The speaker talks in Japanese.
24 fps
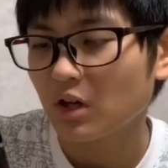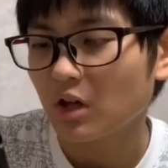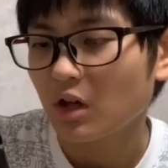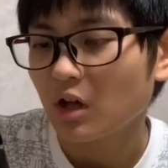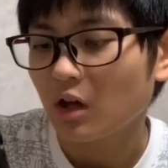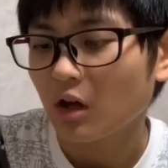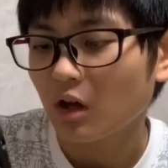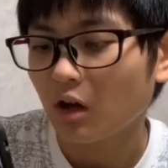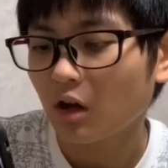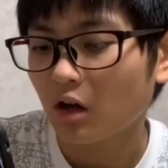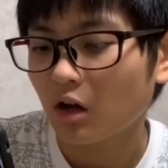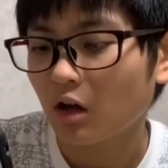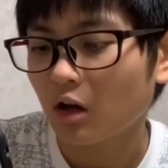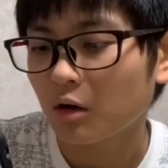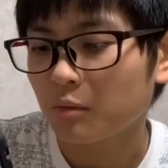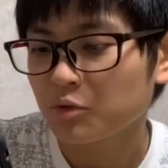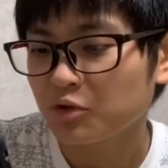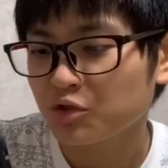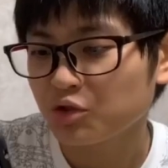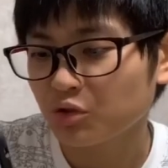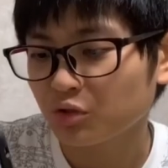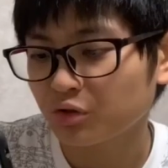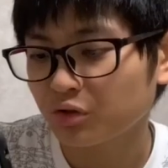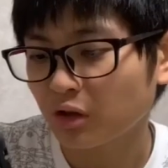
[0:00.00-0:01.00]
あー、面
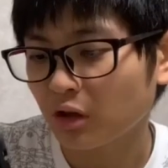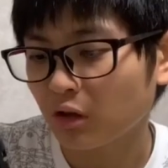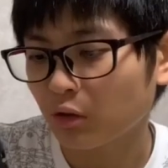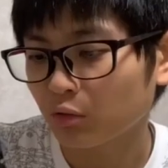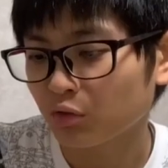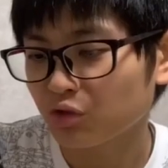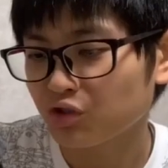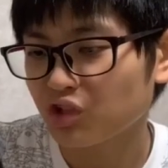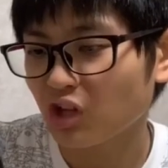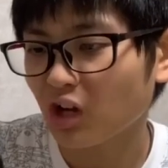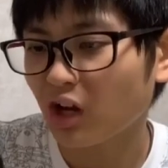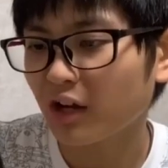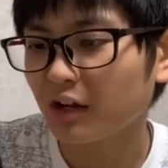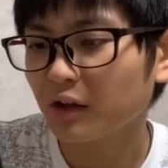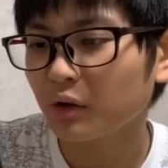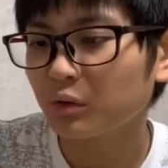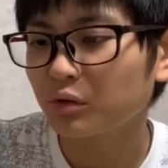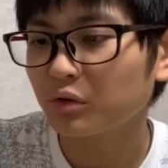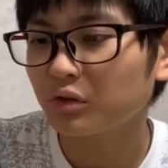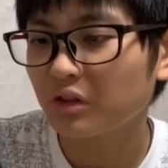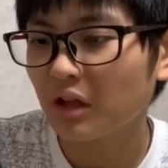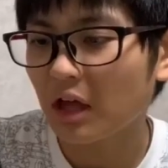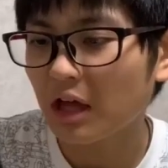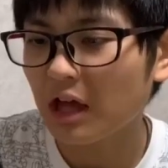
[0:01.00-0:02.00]
白いな。このじゃがりこ
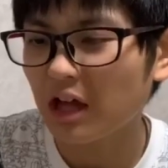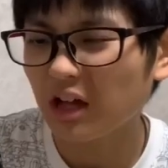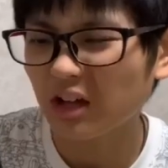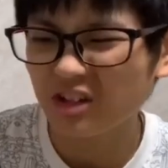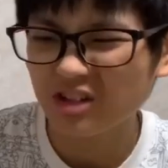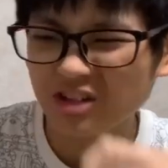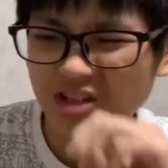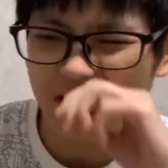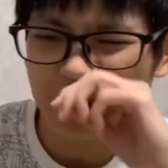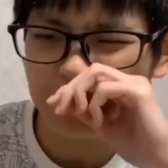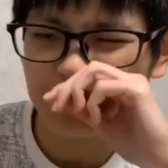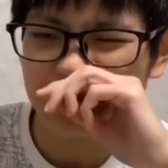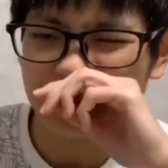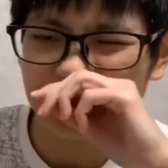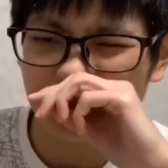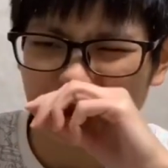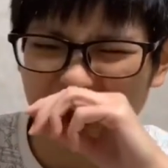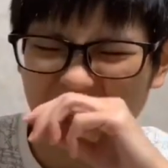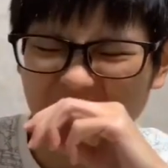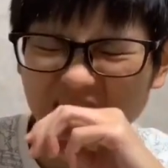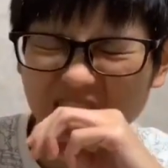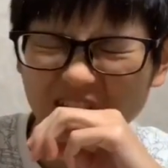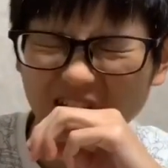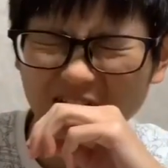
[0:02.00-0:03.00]
のね、くしゃみですよ。
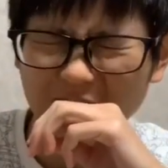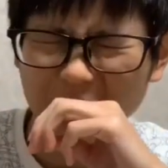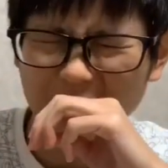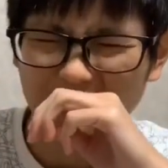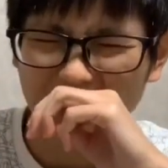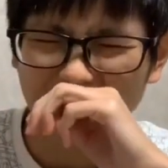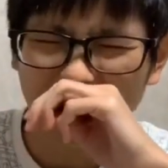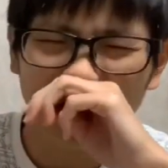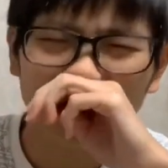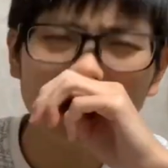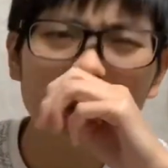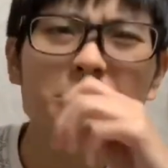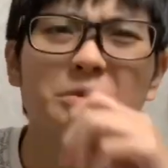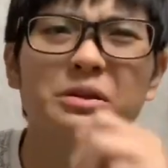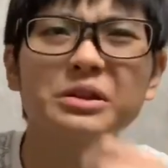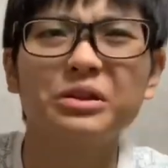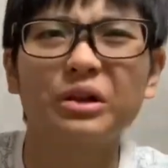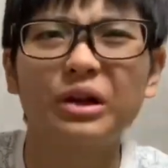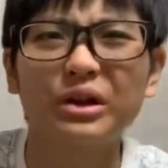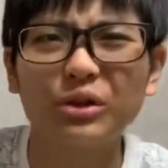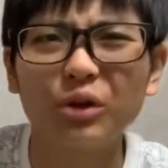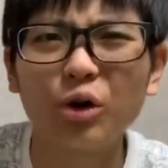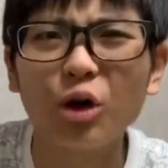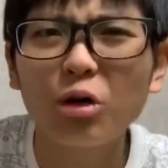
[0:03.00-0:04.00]
めっちゃくしゃみ。カルビー
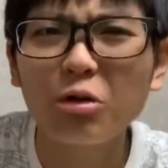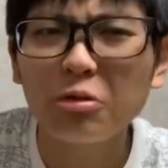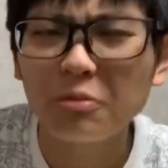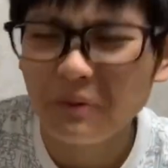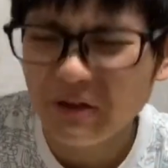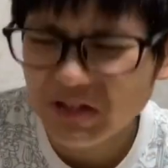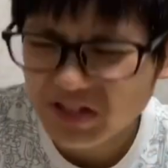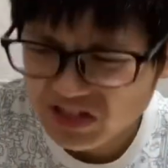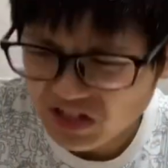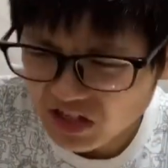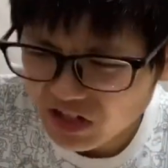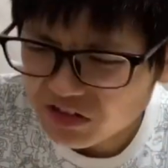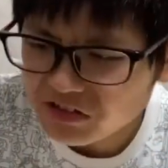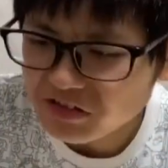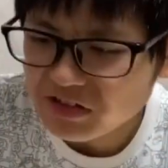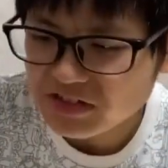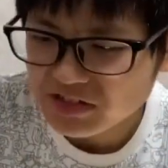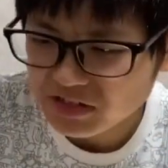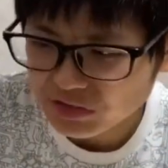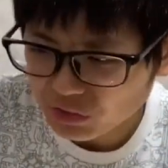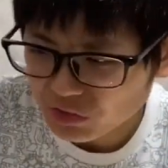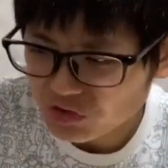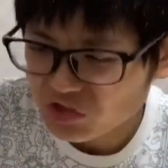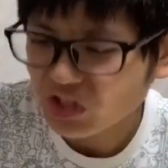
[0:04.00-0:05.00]
のあの、ホームページがあるんです
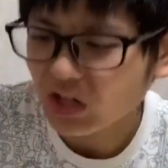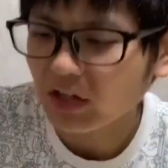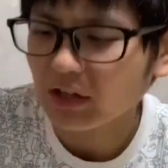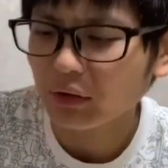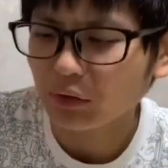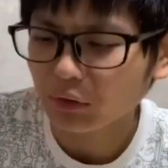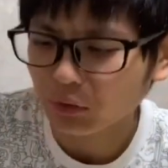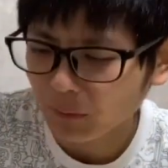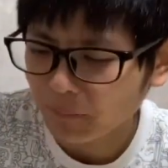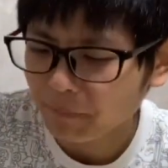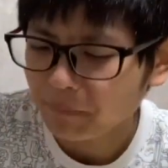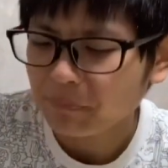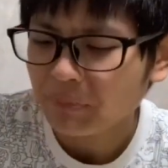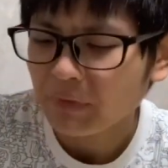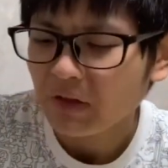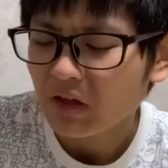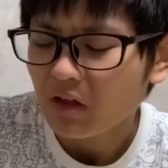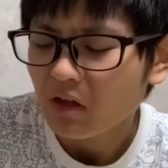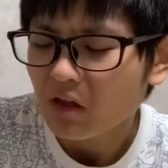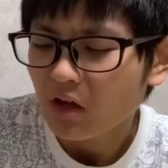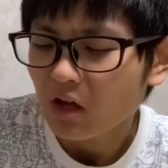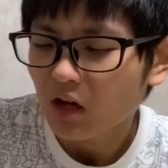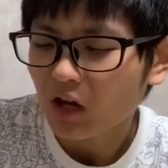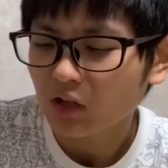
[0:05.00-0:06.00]
けど、じゃがりこの。
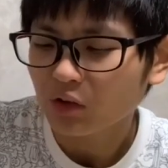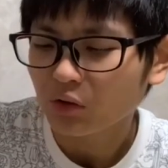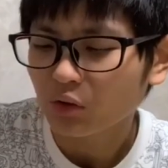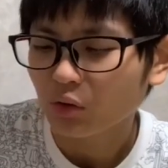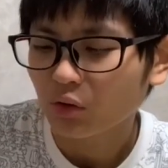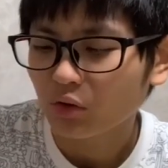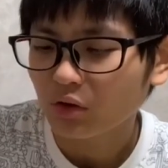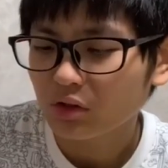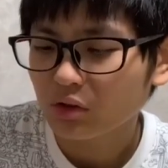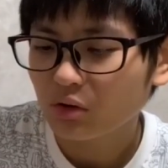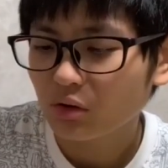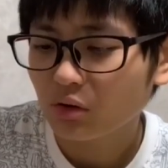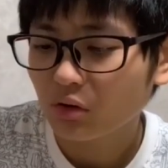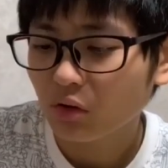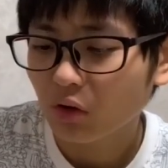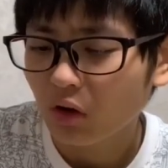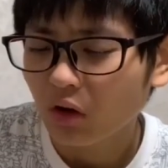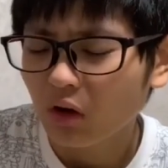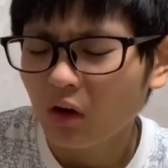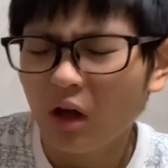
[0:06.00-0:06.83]
あの、いろいろ、